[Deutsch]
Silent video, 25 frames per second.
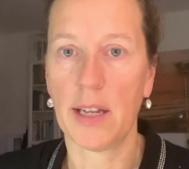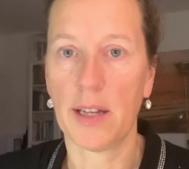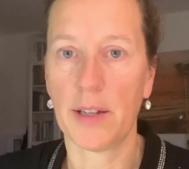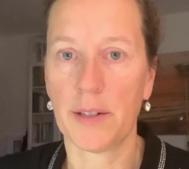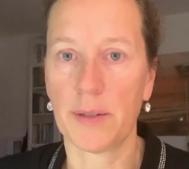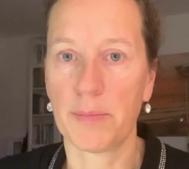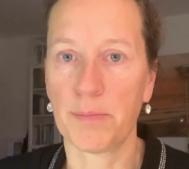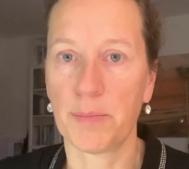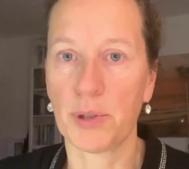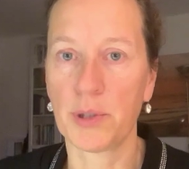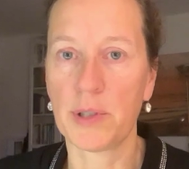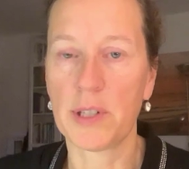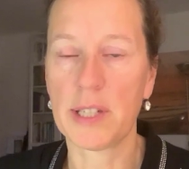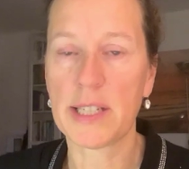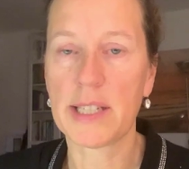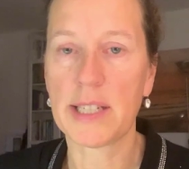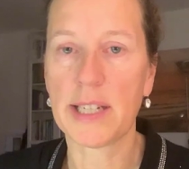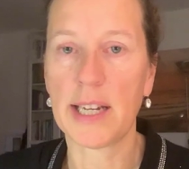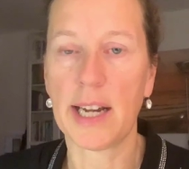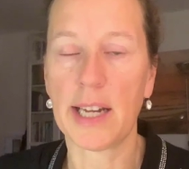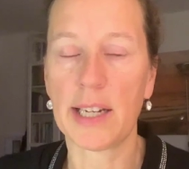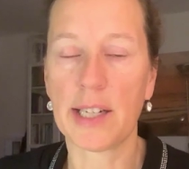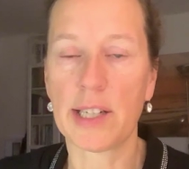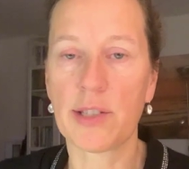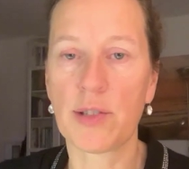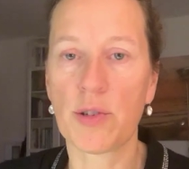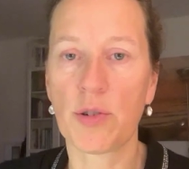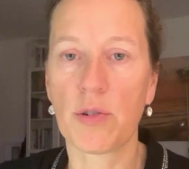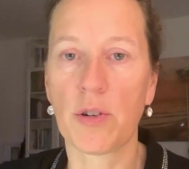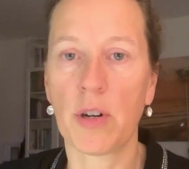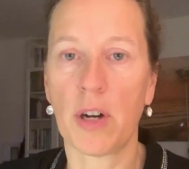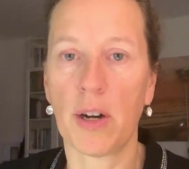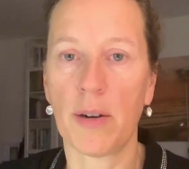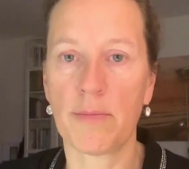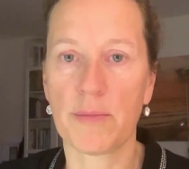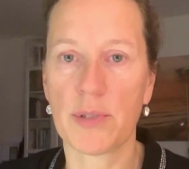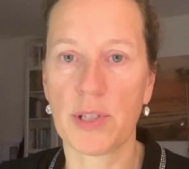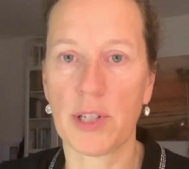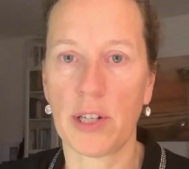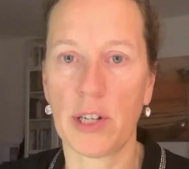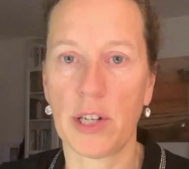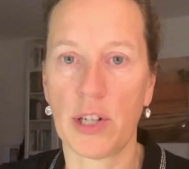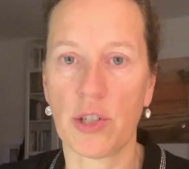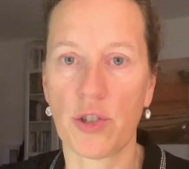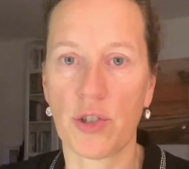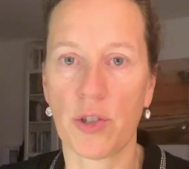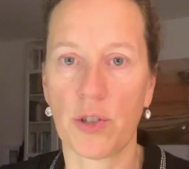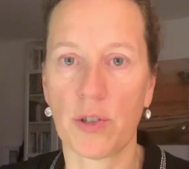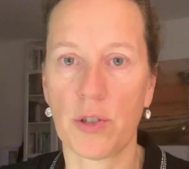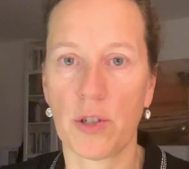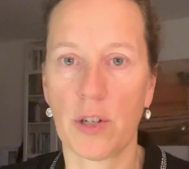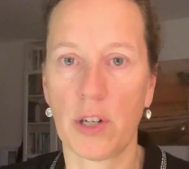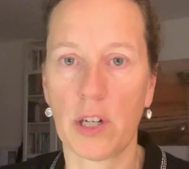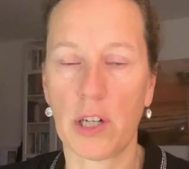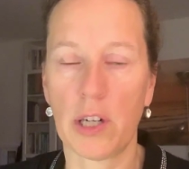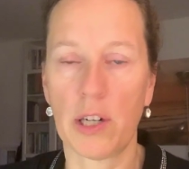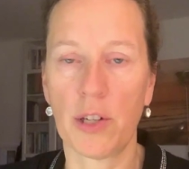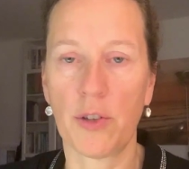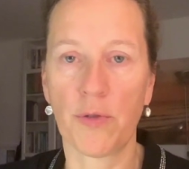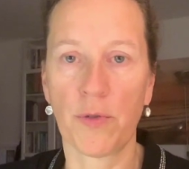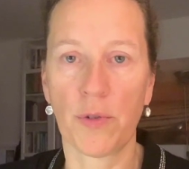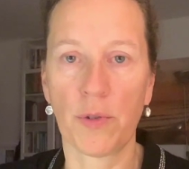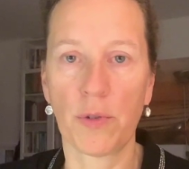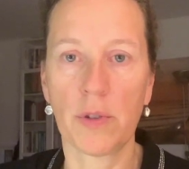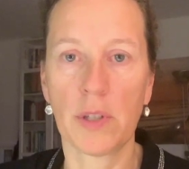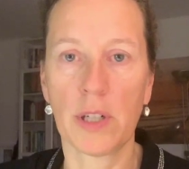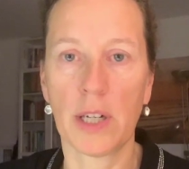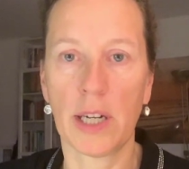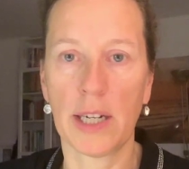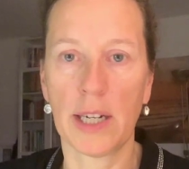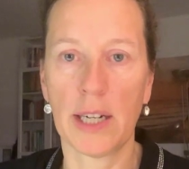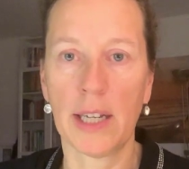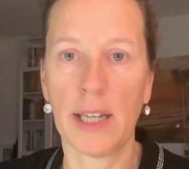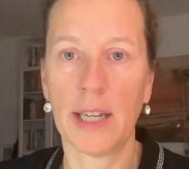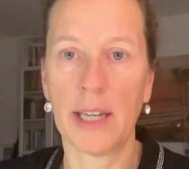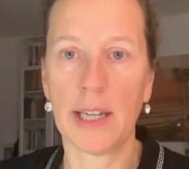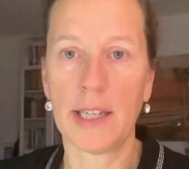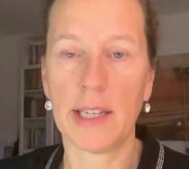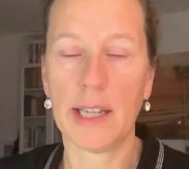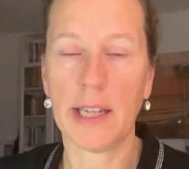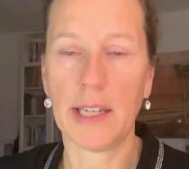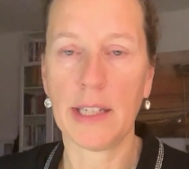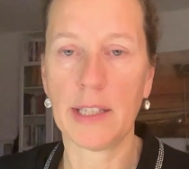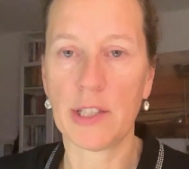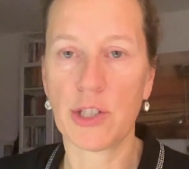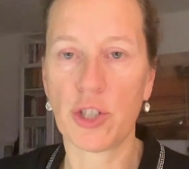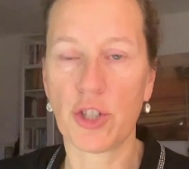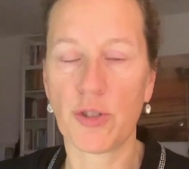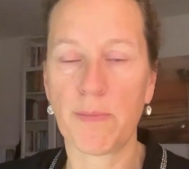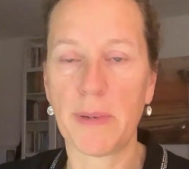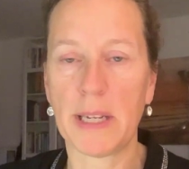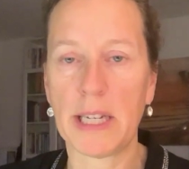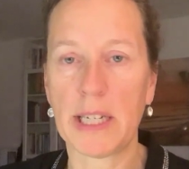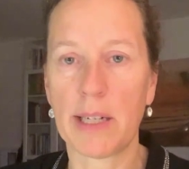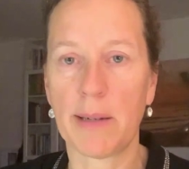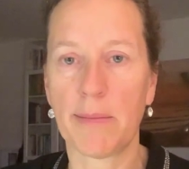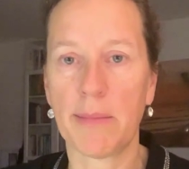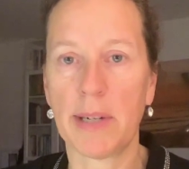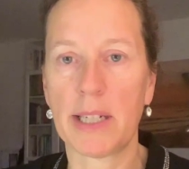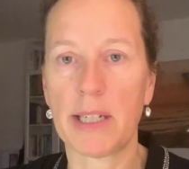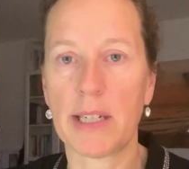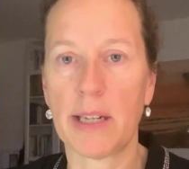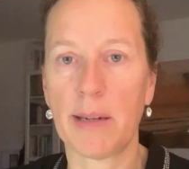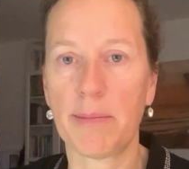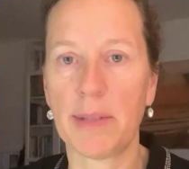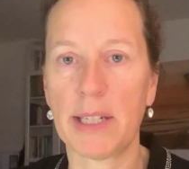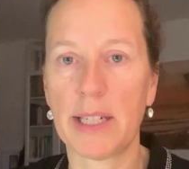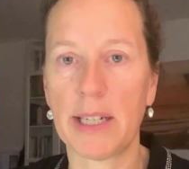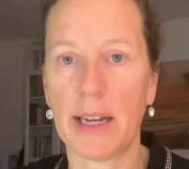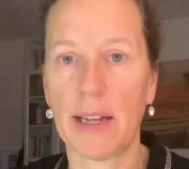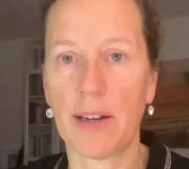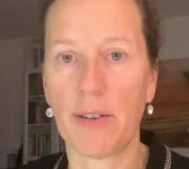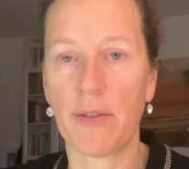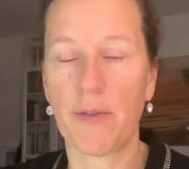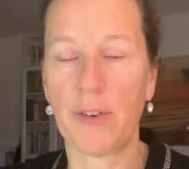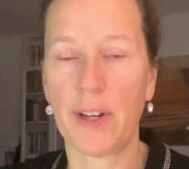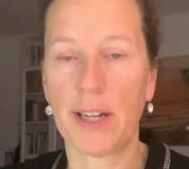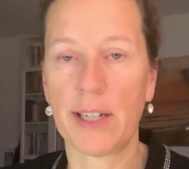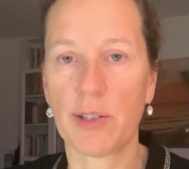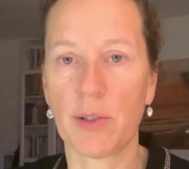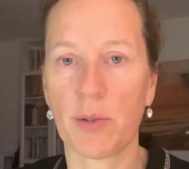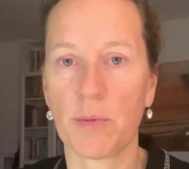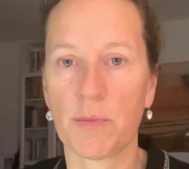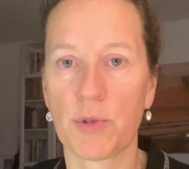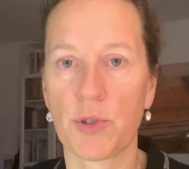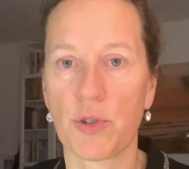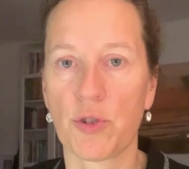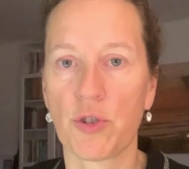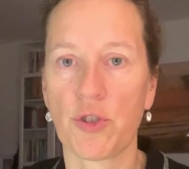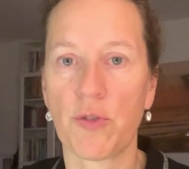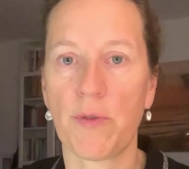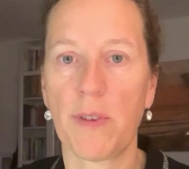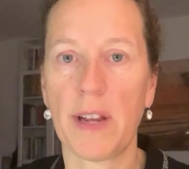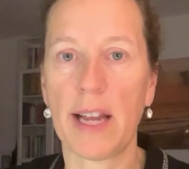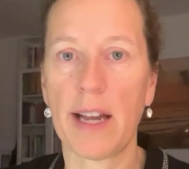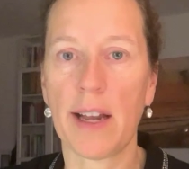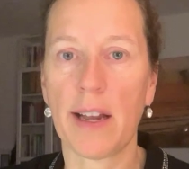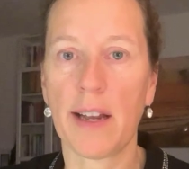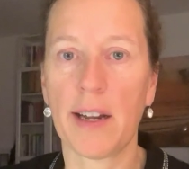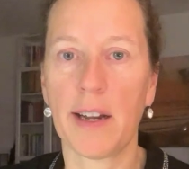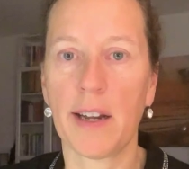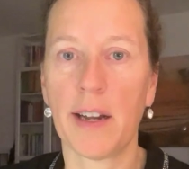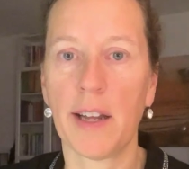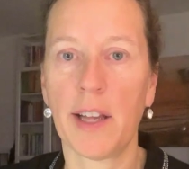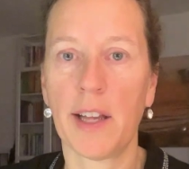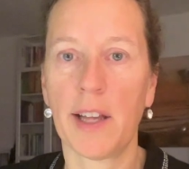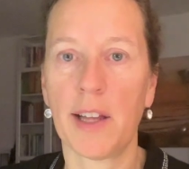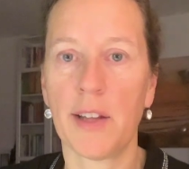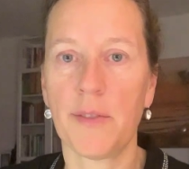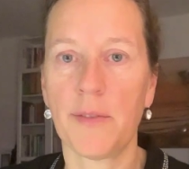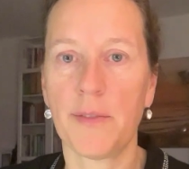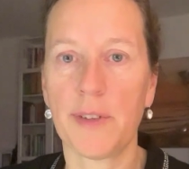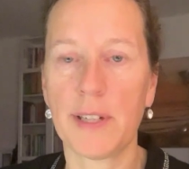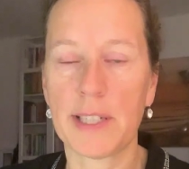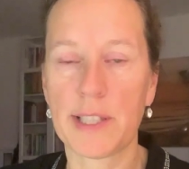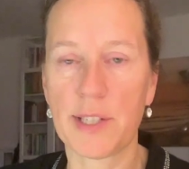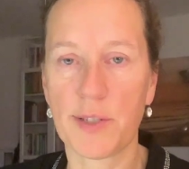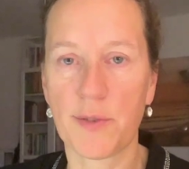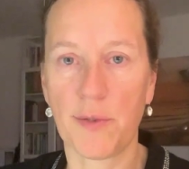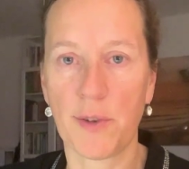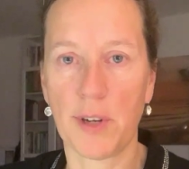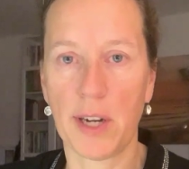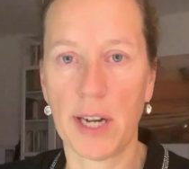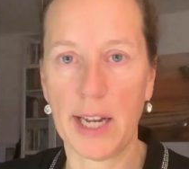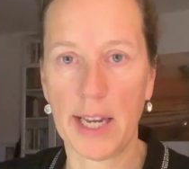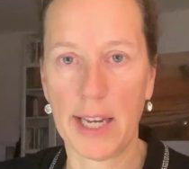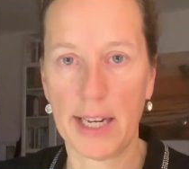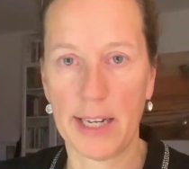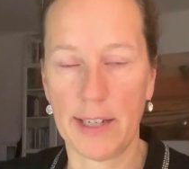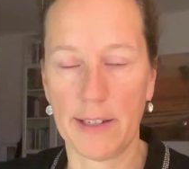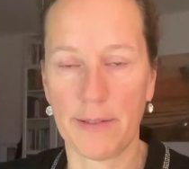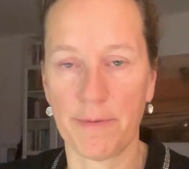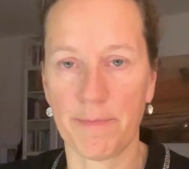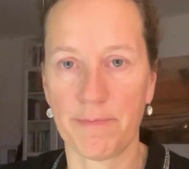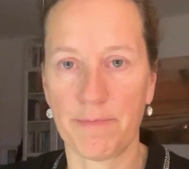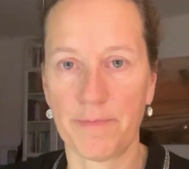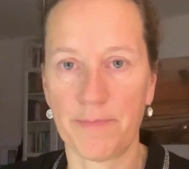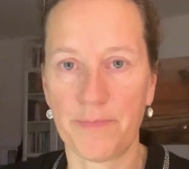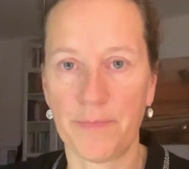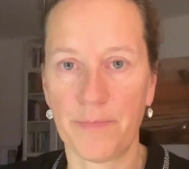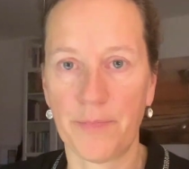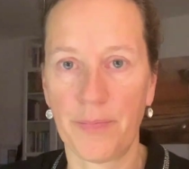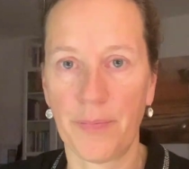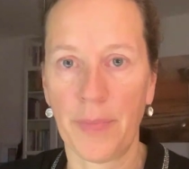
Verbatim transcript: äh, Bundeskader zu kommen, sondern schon deutlich früher, denn je später man damit anfängt, umso schwerer wird's für einen.